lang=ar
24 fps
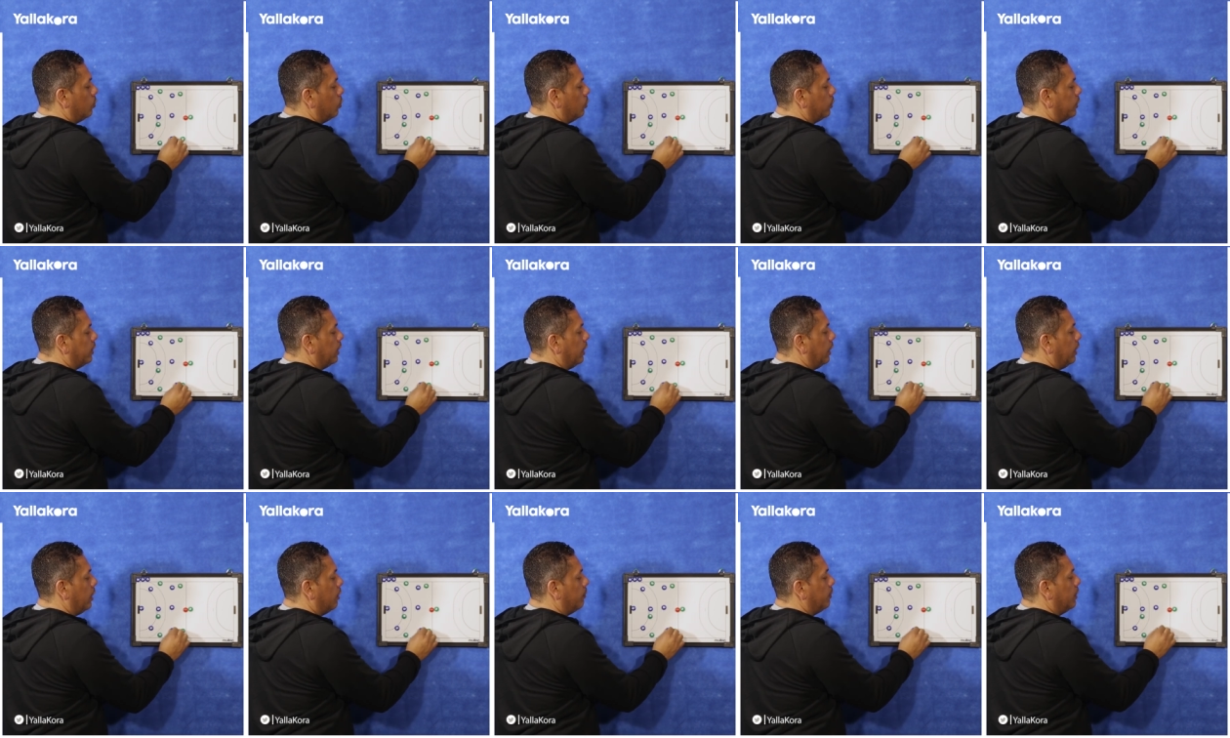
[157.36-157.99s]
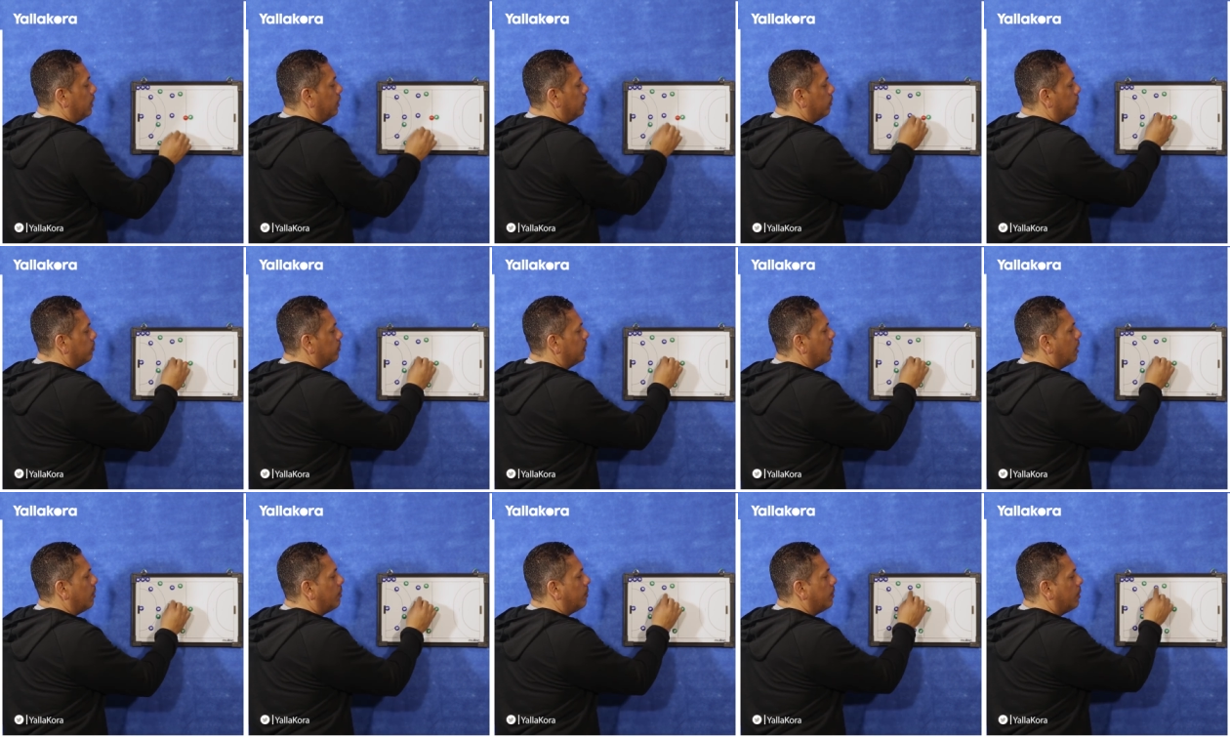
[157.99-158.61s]
وتعلى بيه
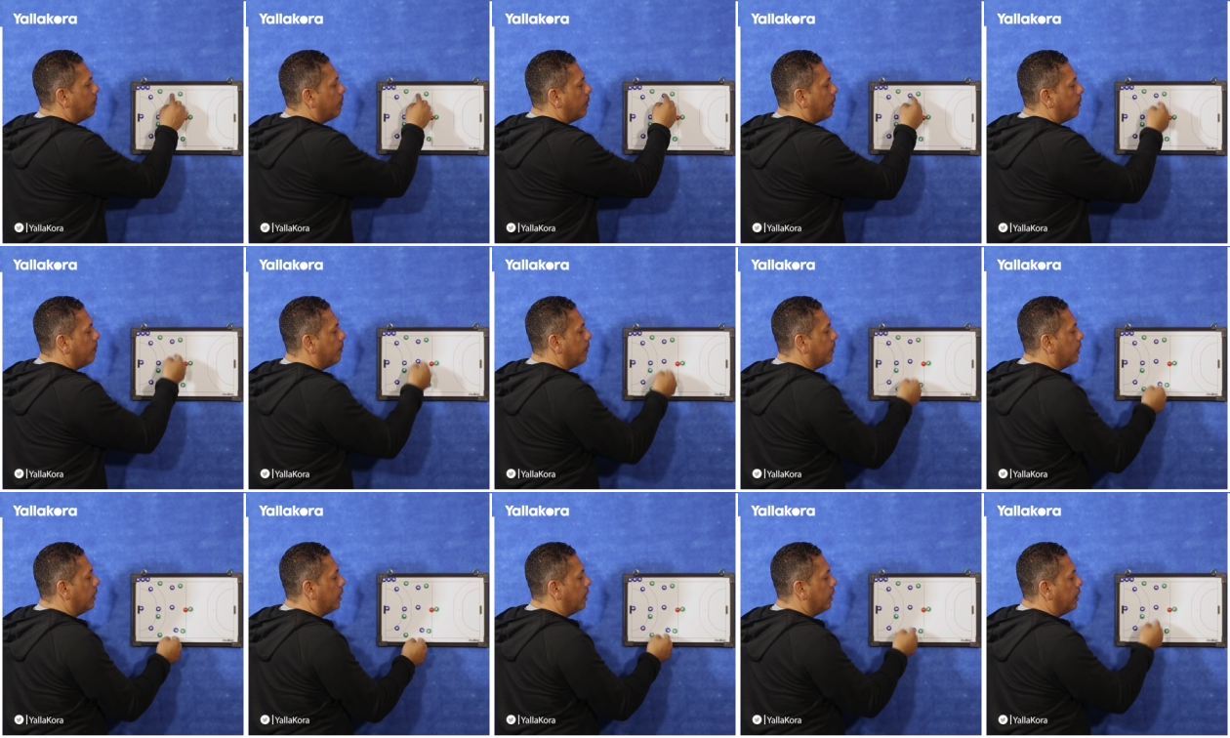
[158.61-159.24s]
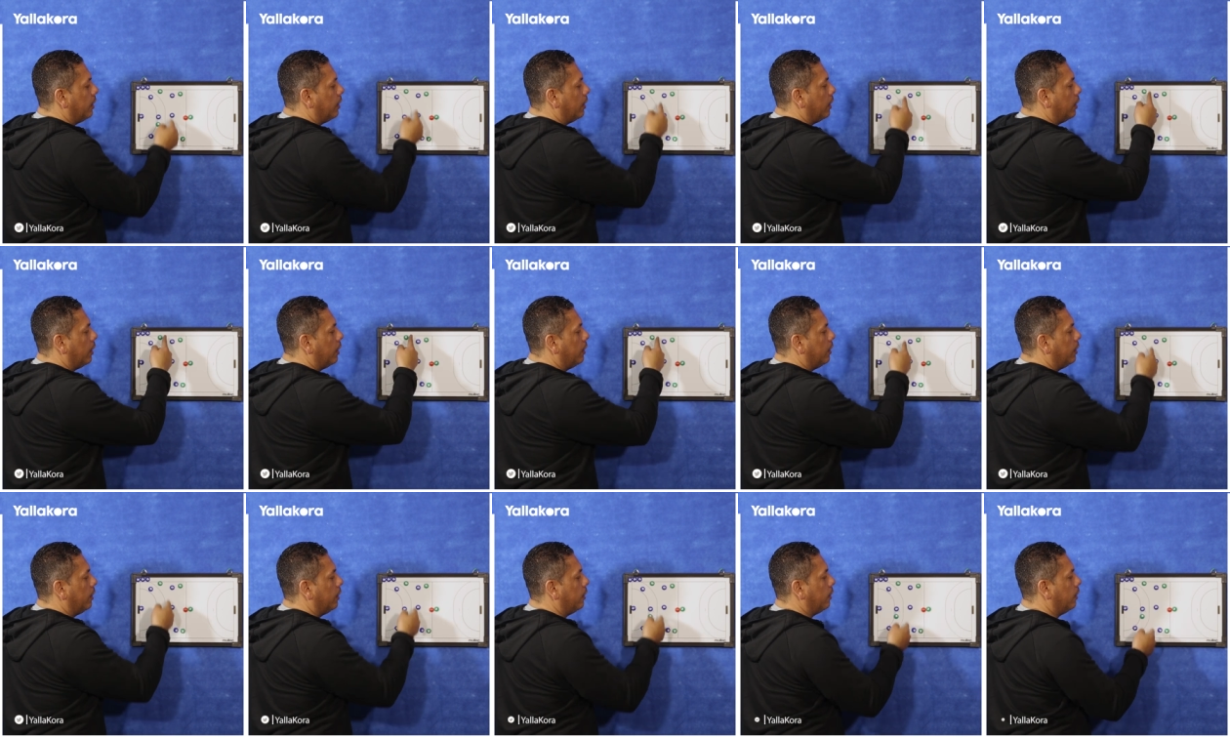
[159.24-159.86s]
ده بيبقى
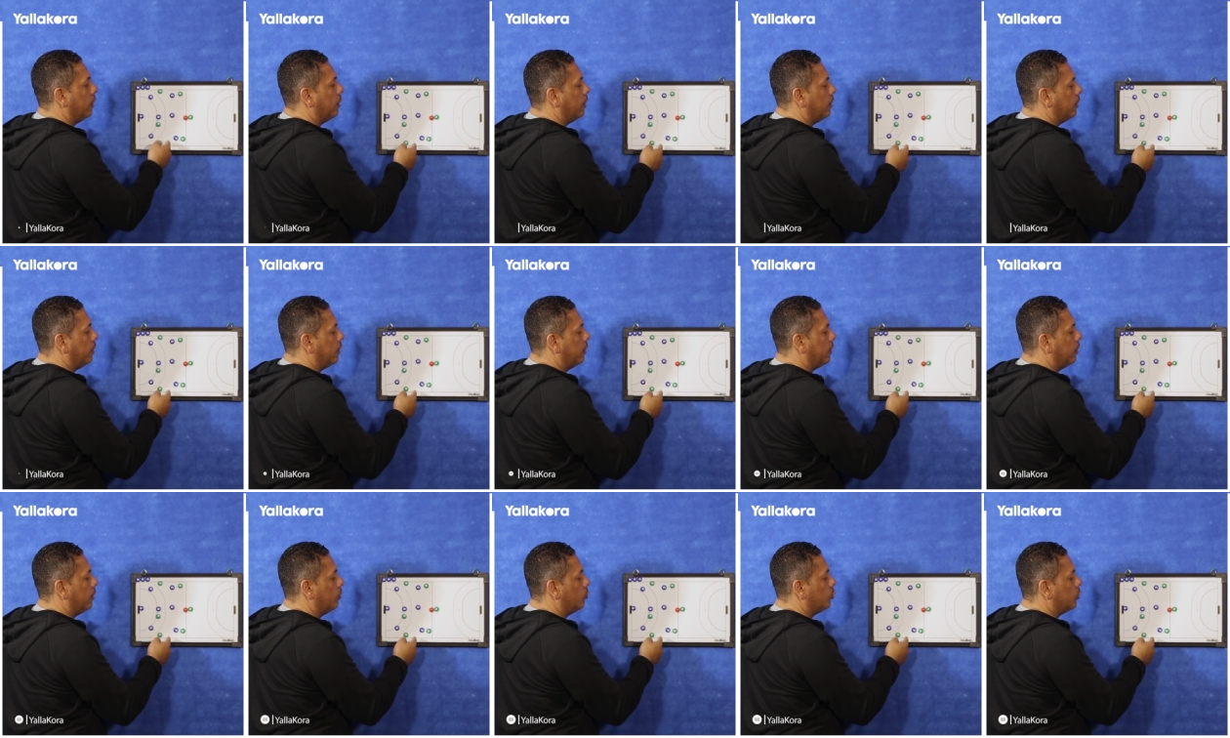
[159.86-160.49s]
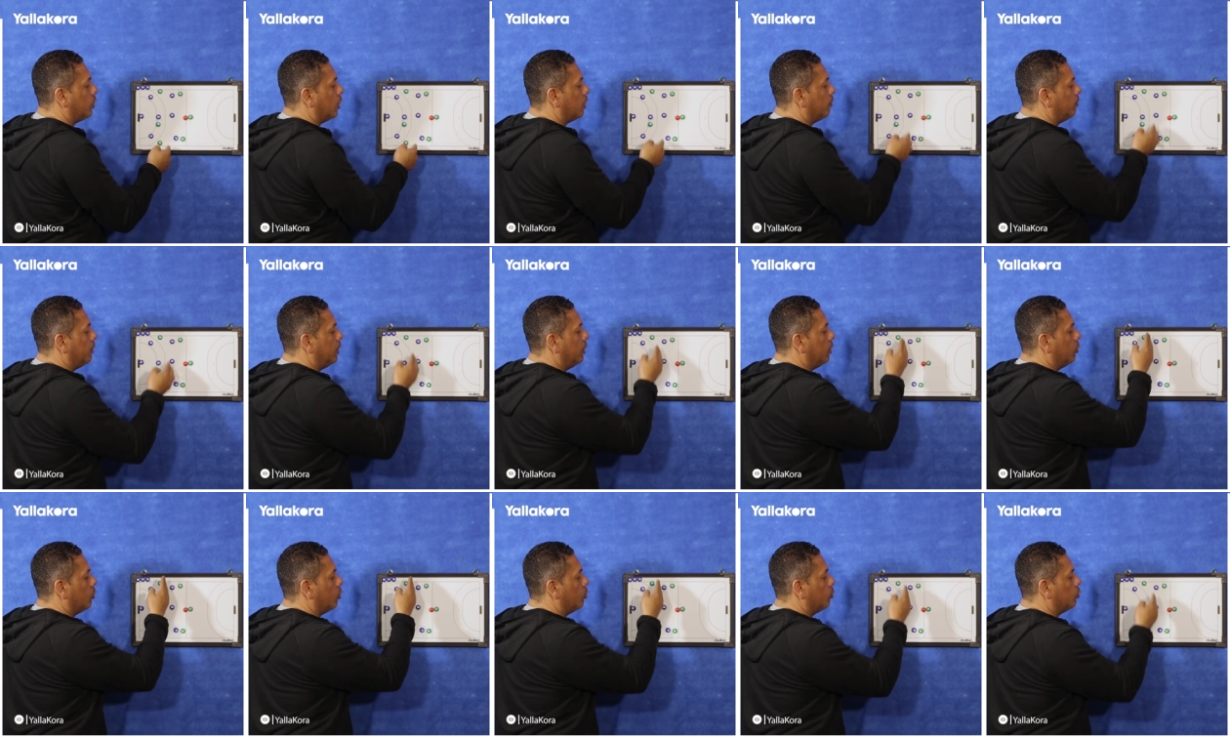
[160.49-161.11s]

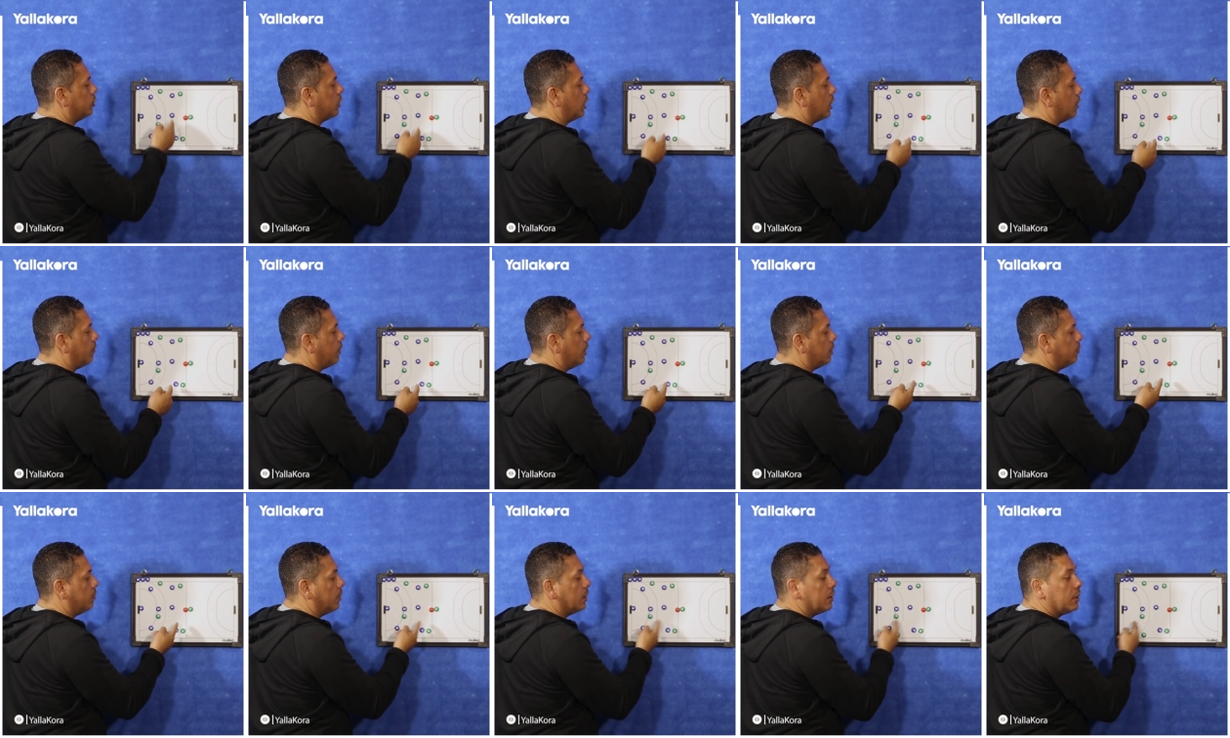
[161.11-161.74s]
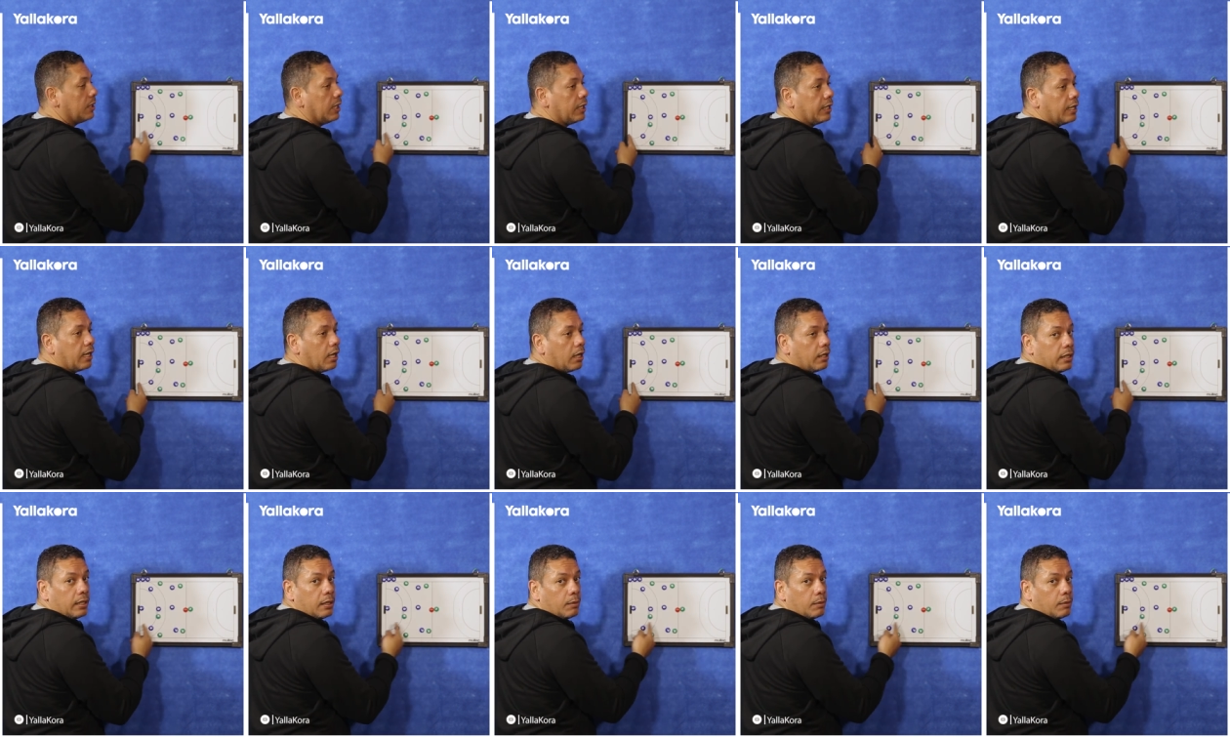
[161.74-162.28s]
المدربين والمنتخبات بتلجا